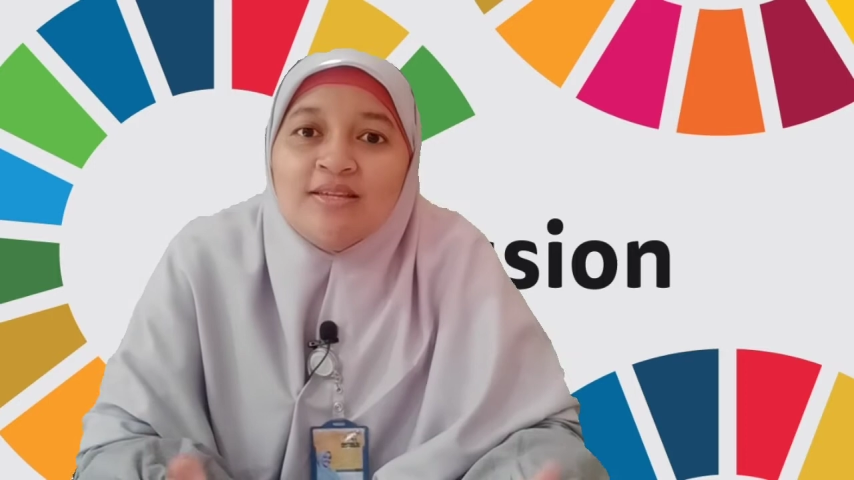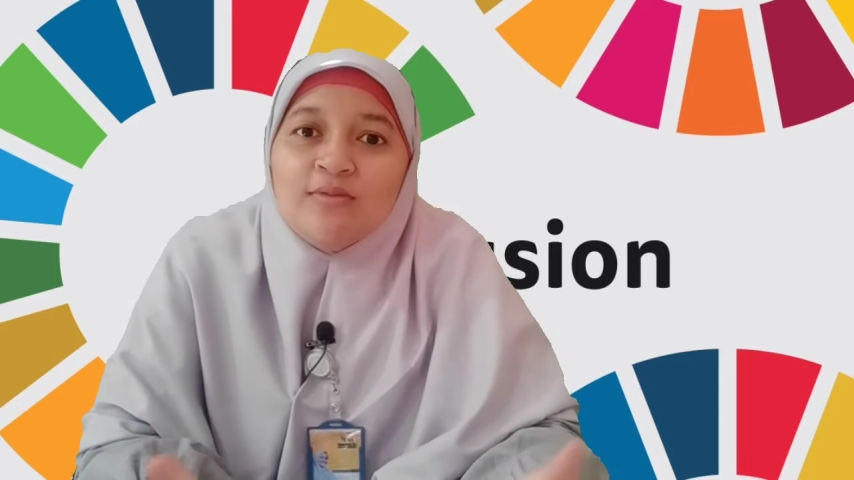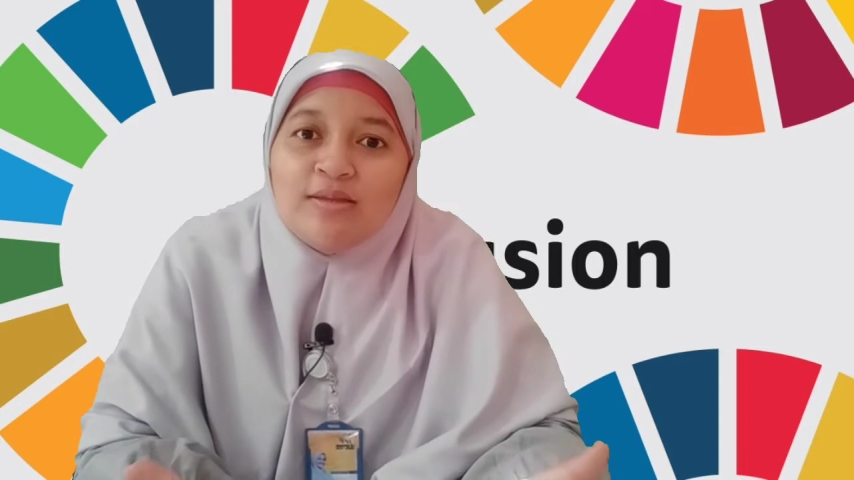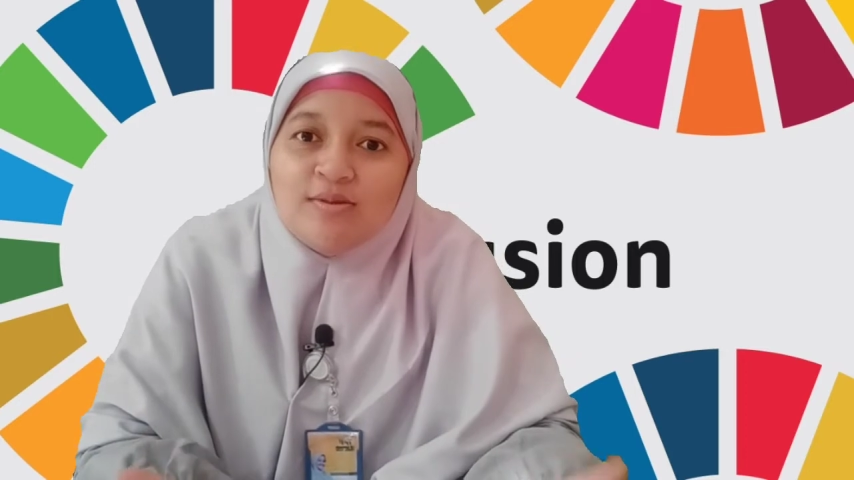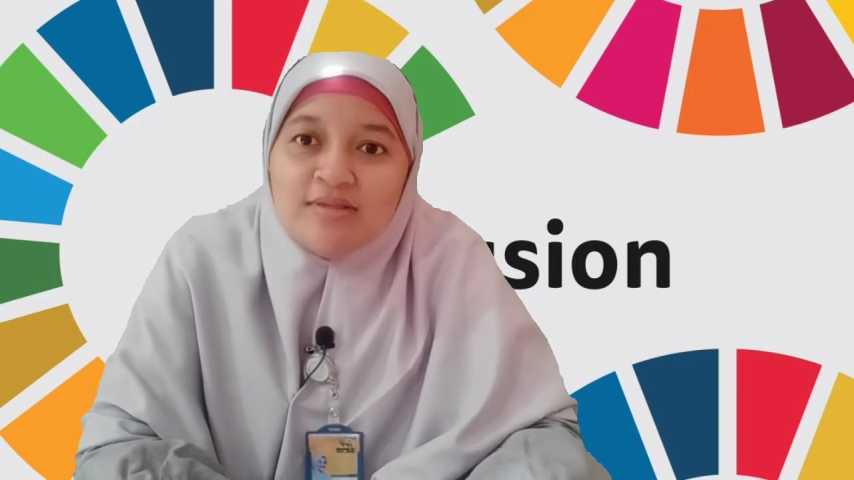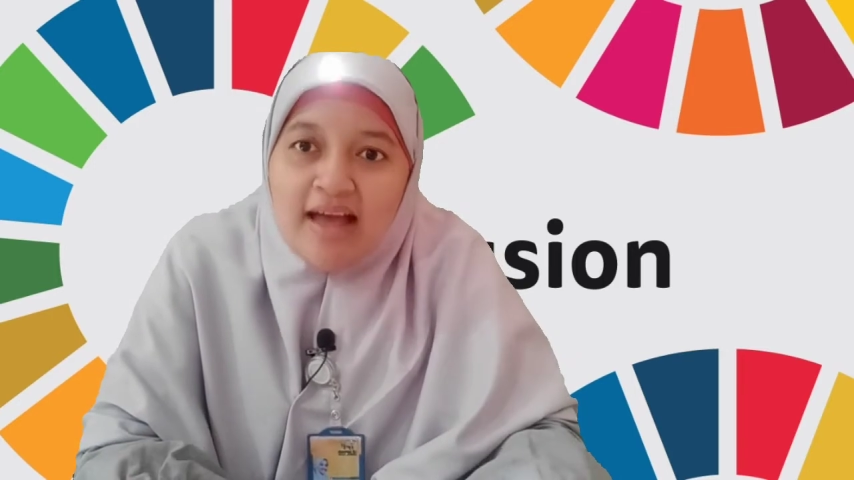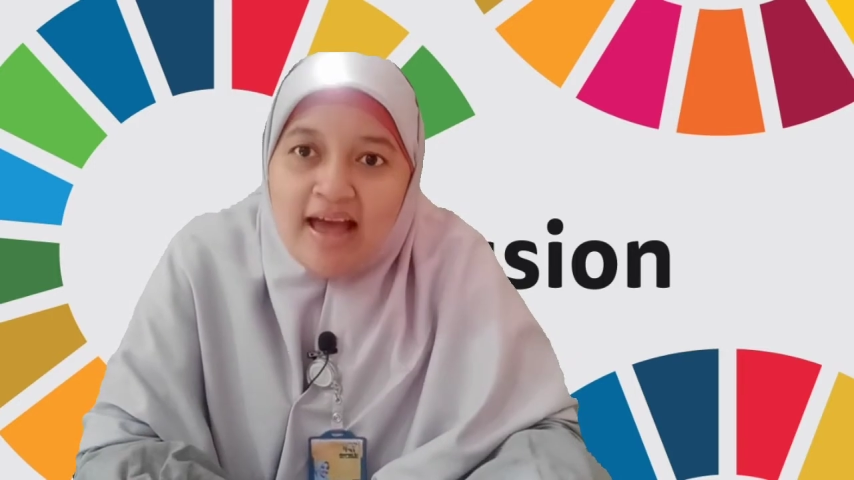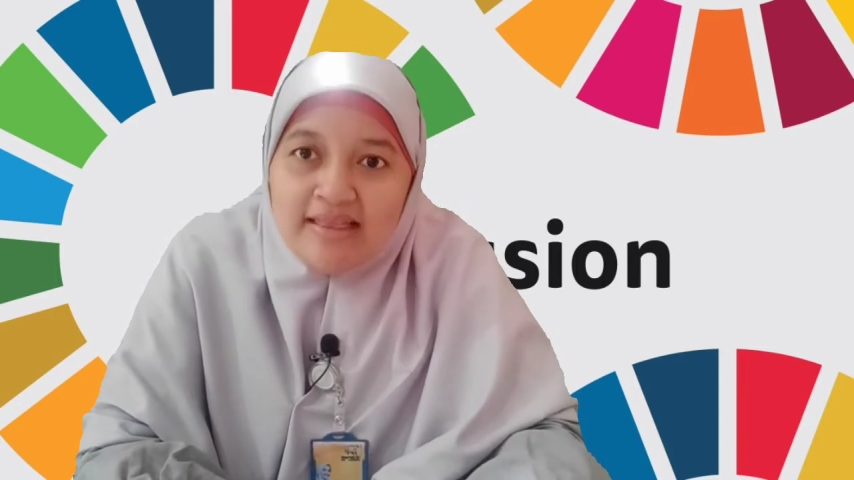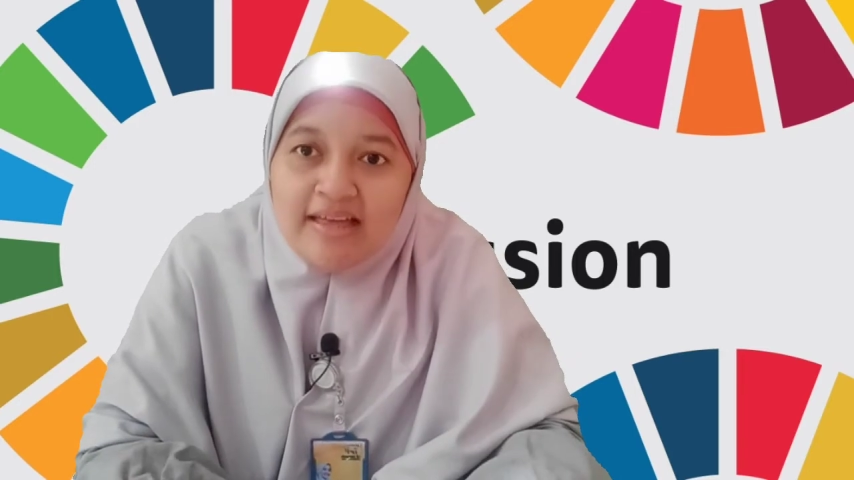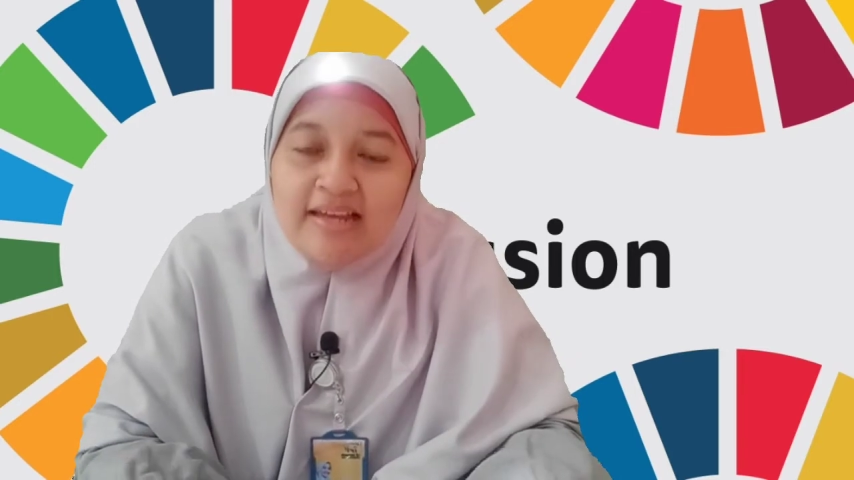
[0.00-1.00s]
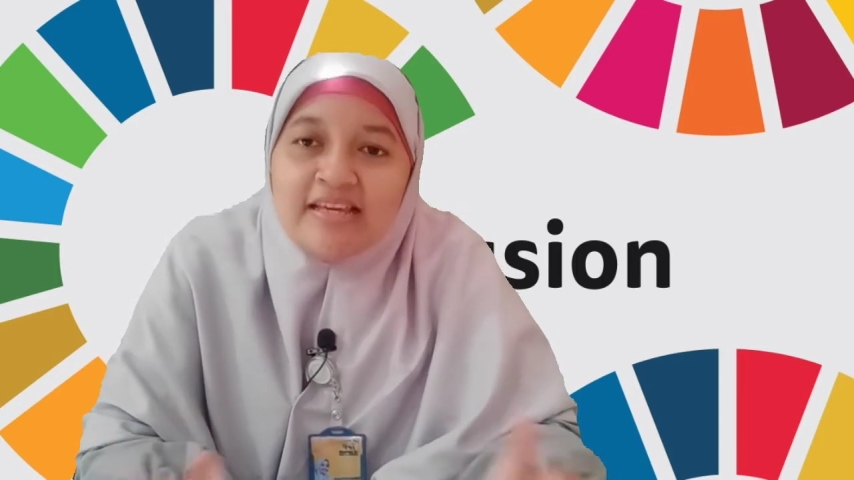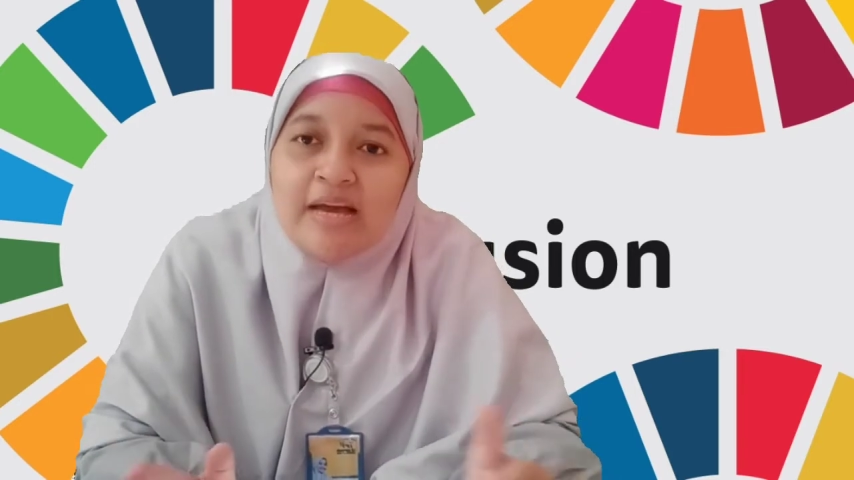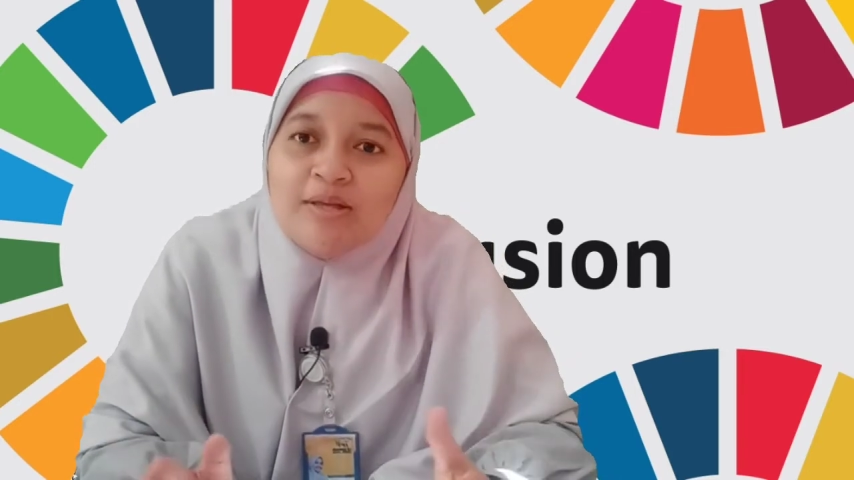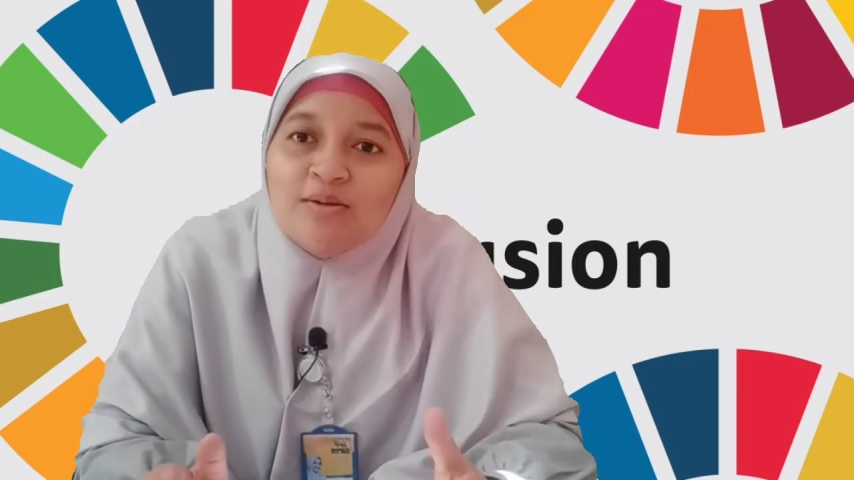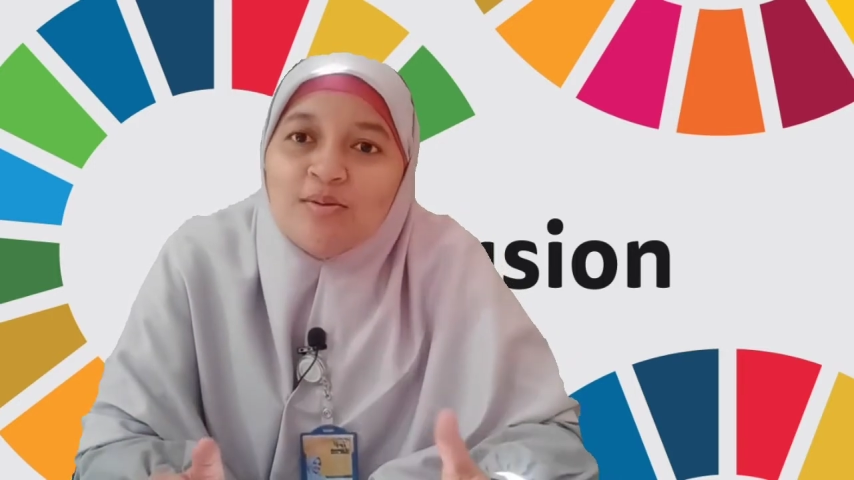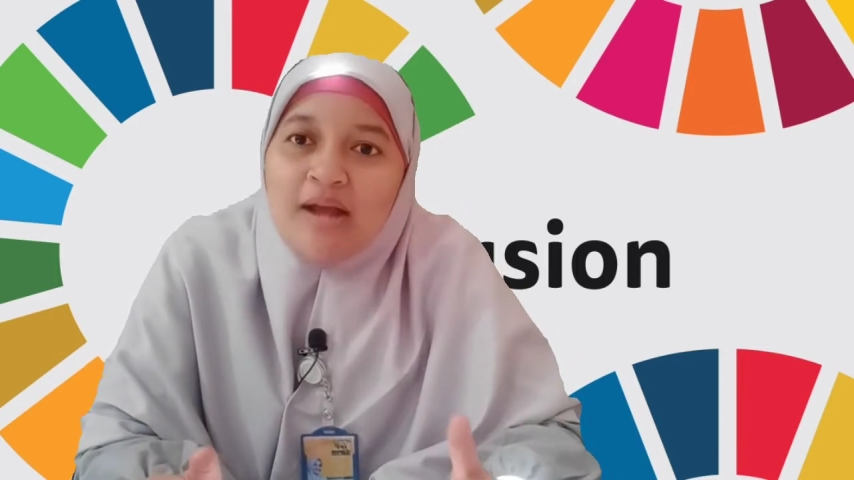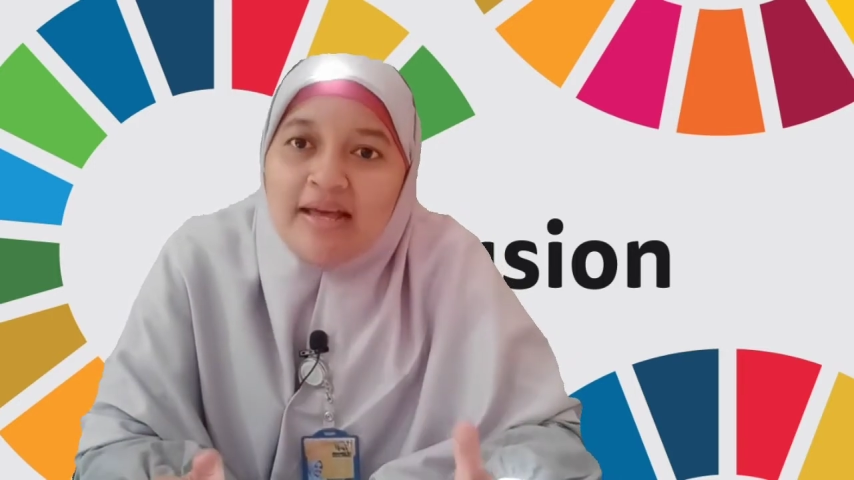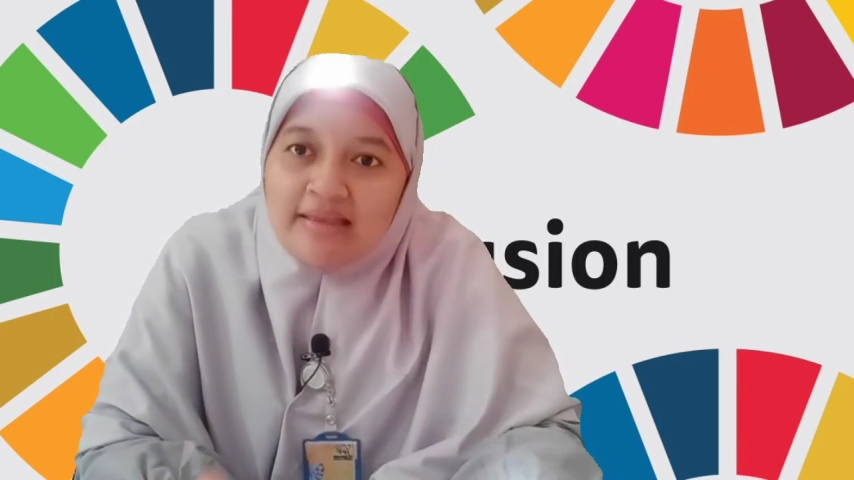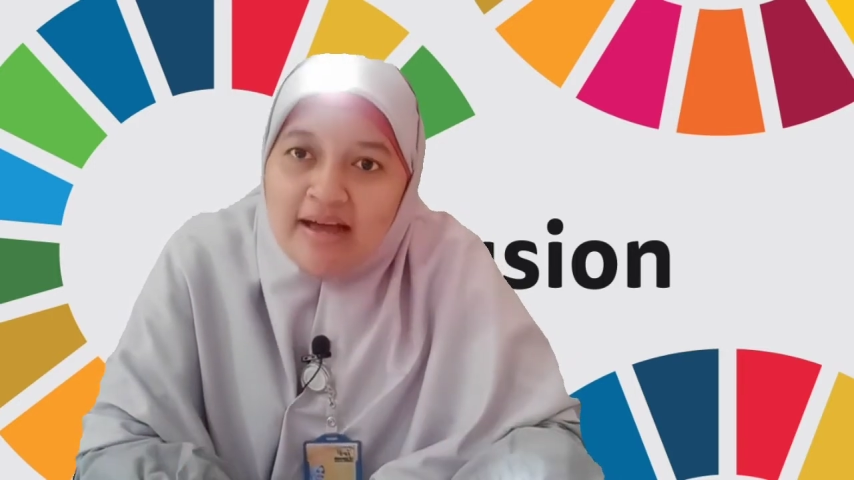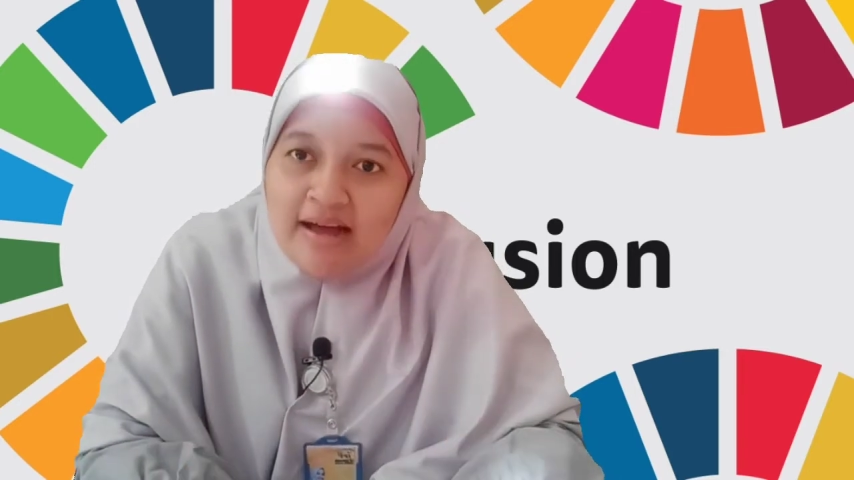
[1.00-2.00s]
Suatu saat hari kiamat itu
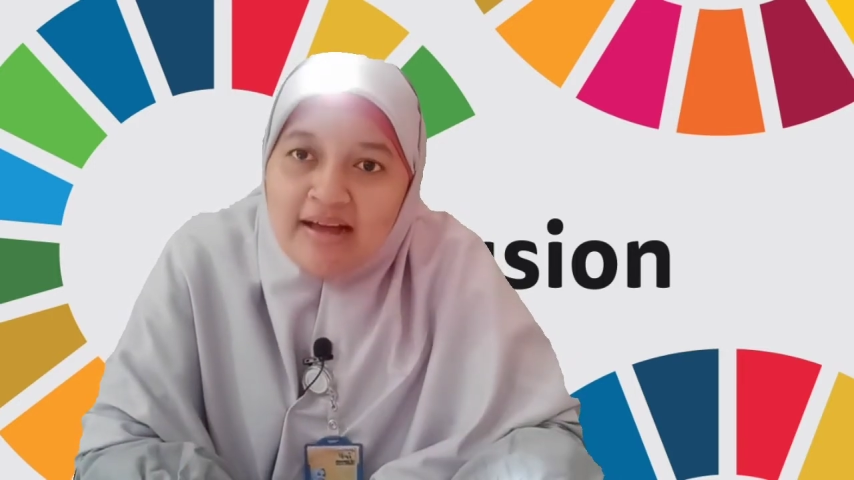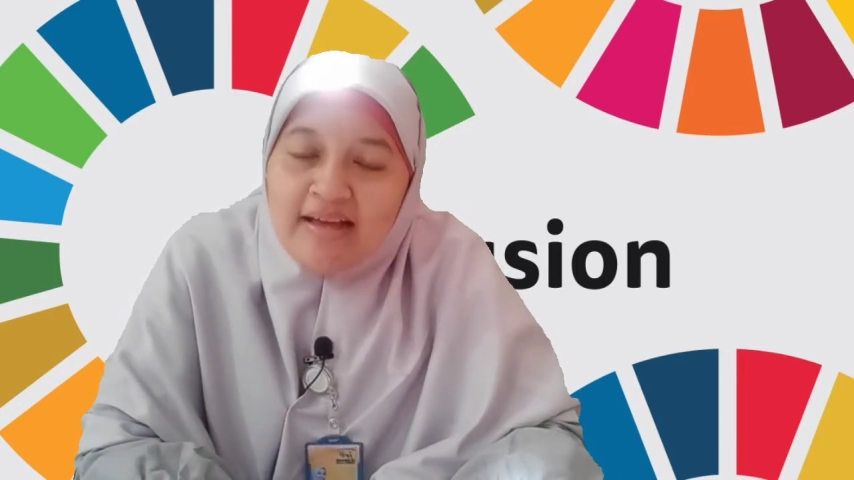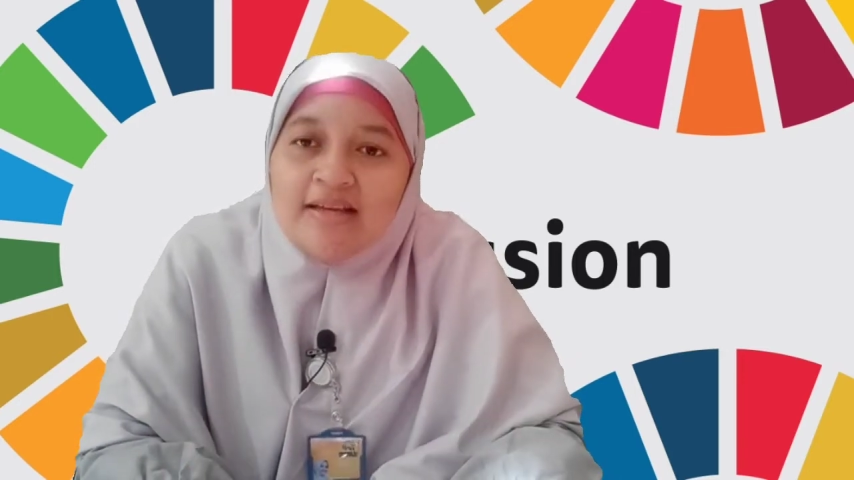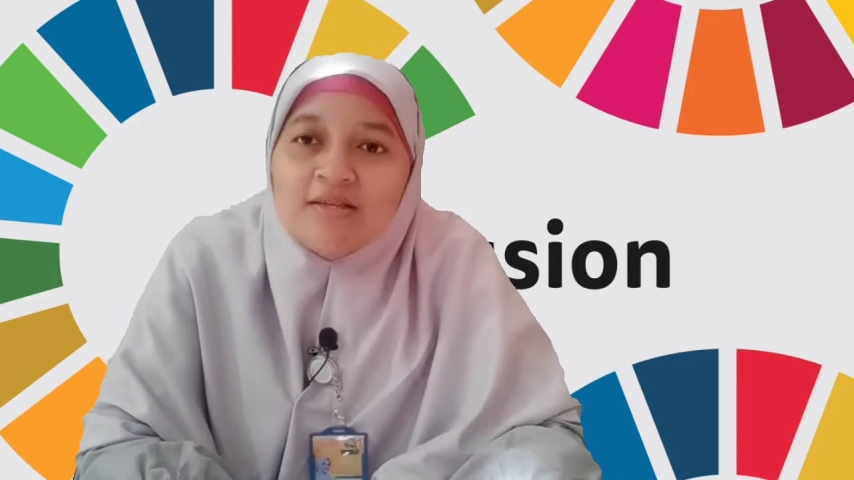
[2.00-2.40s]
datang,